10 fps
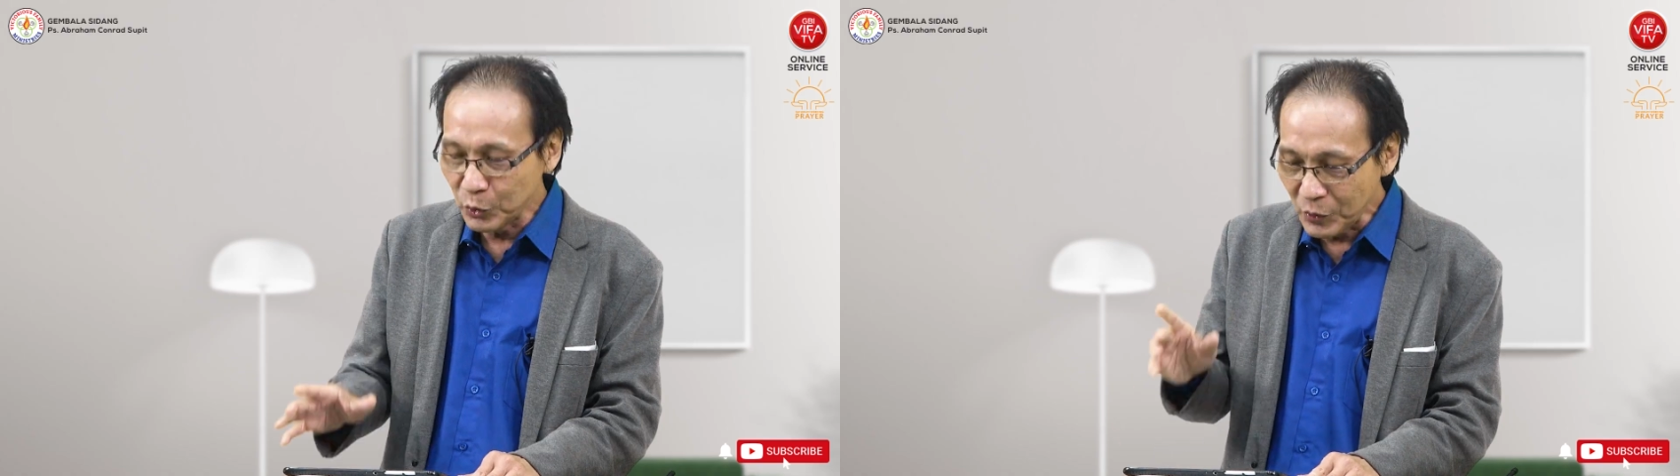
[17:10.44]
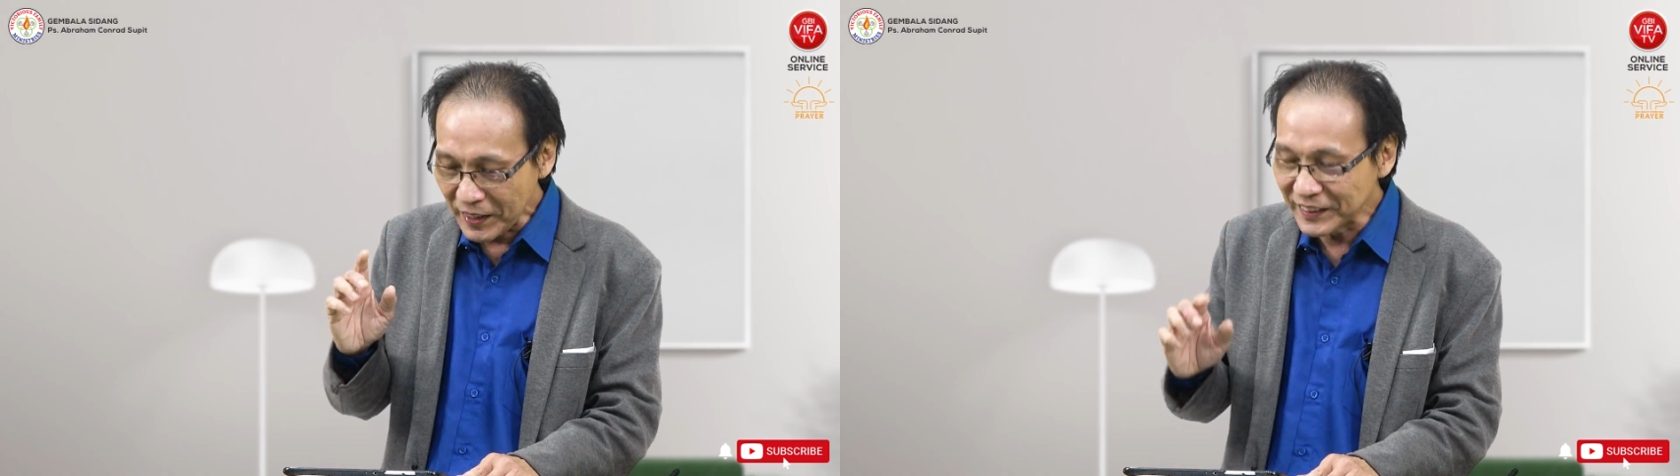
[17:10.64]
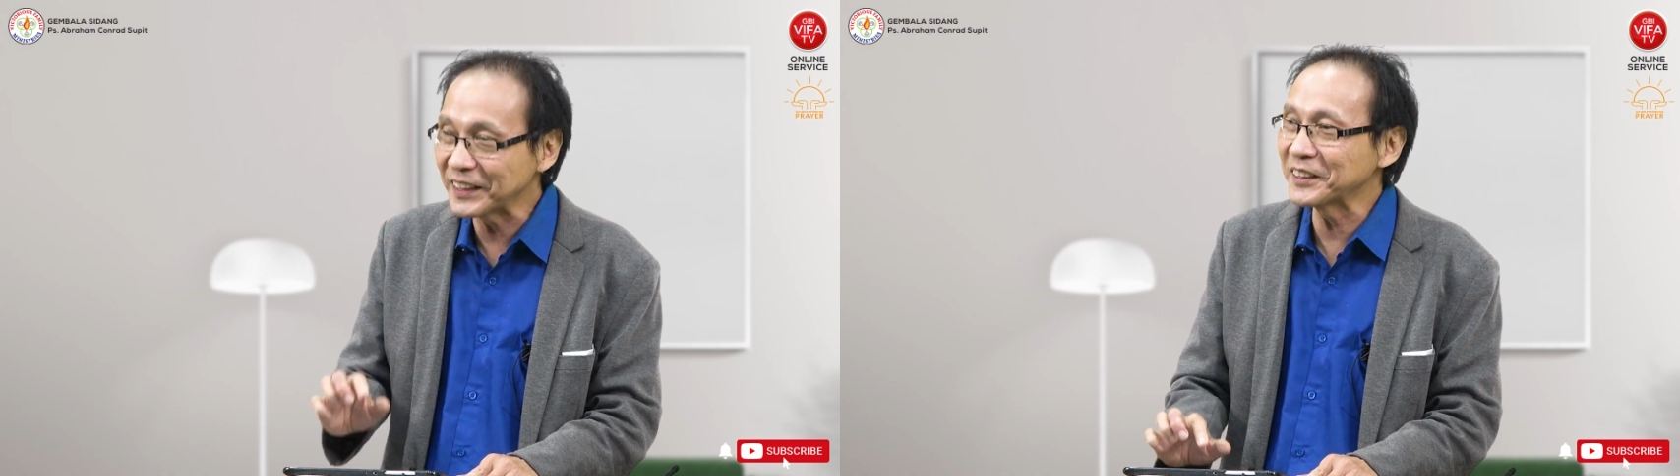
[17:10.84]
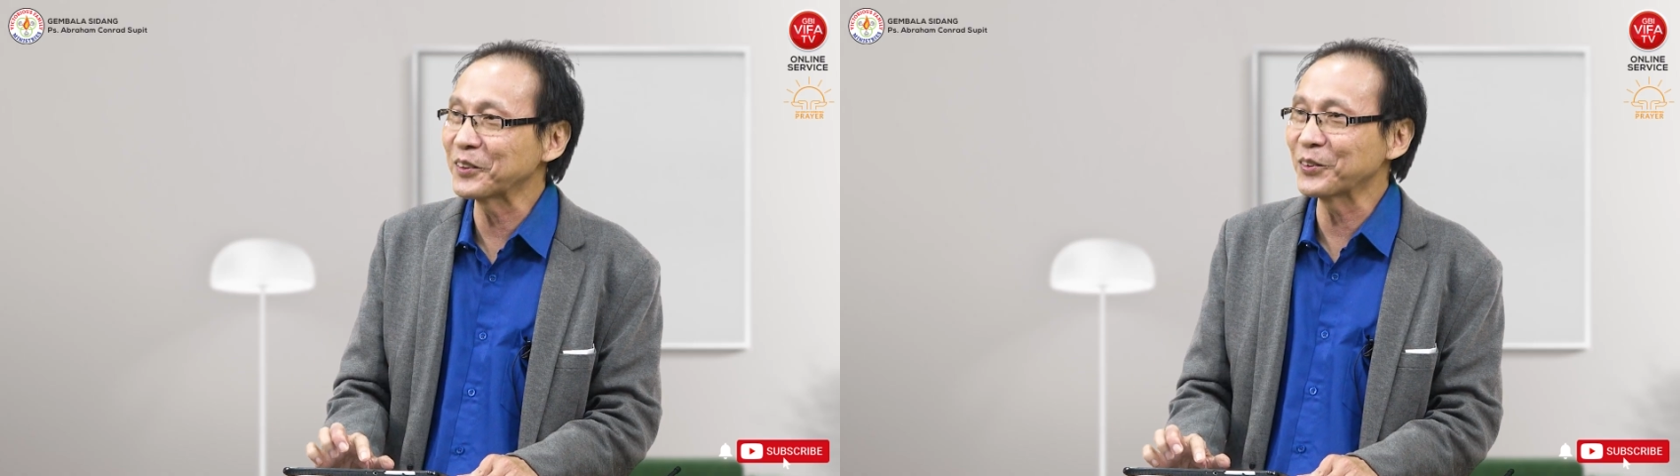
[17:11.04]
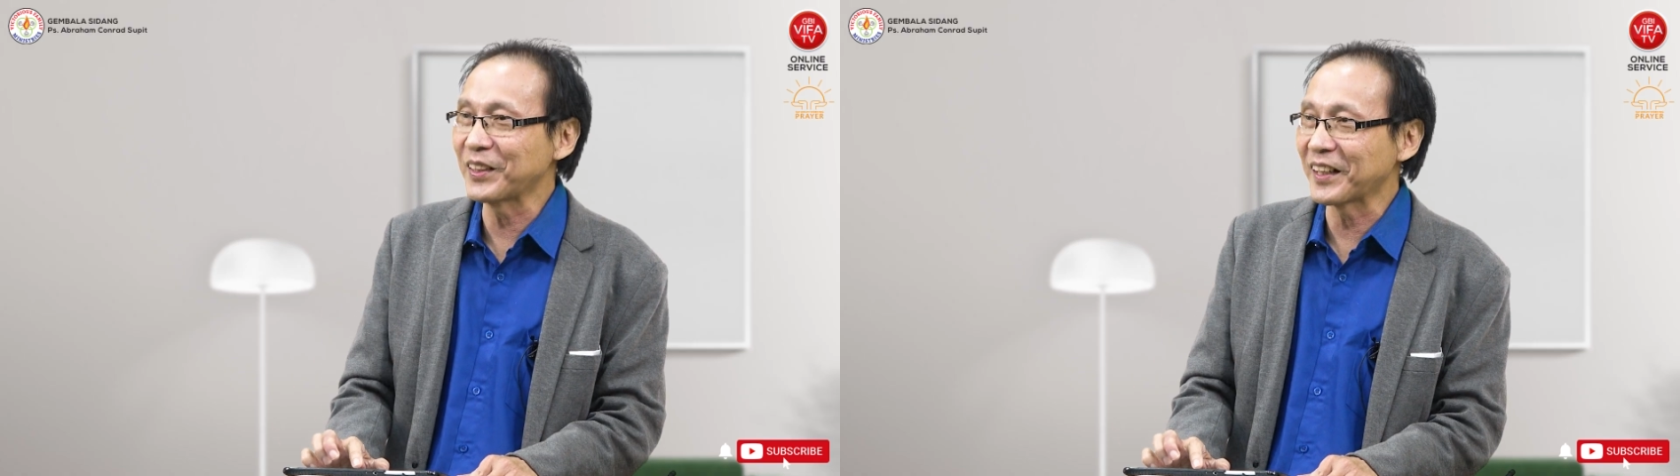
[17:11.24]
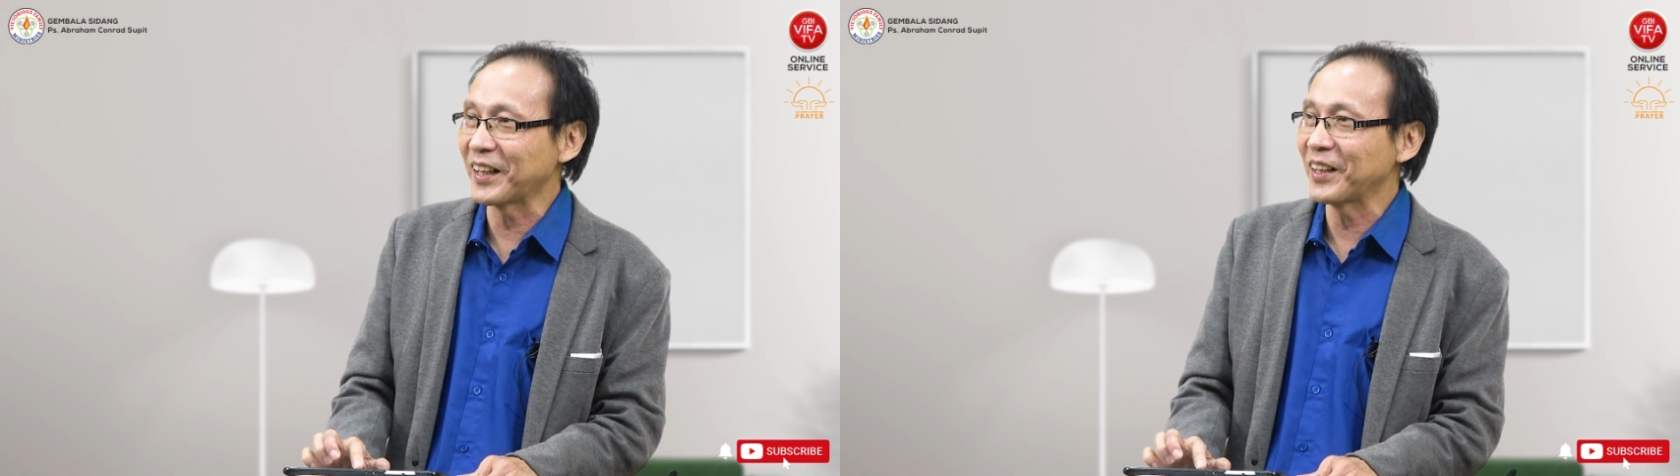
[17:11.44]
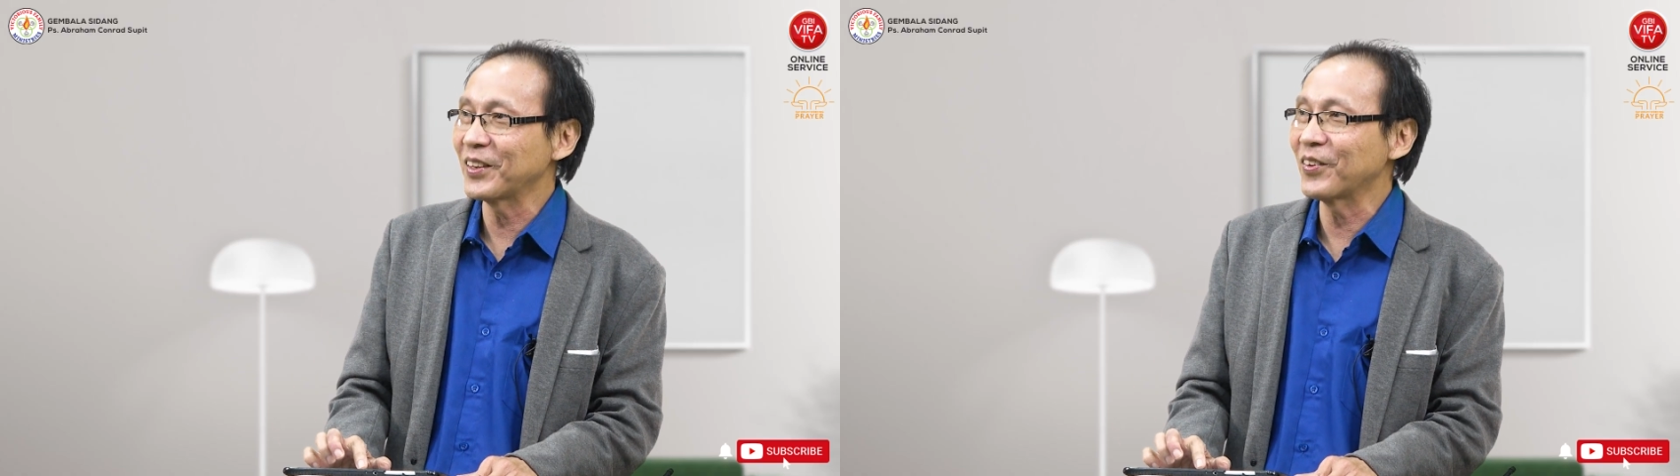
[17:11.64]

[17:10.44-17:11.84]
Tuhan catat, saudara,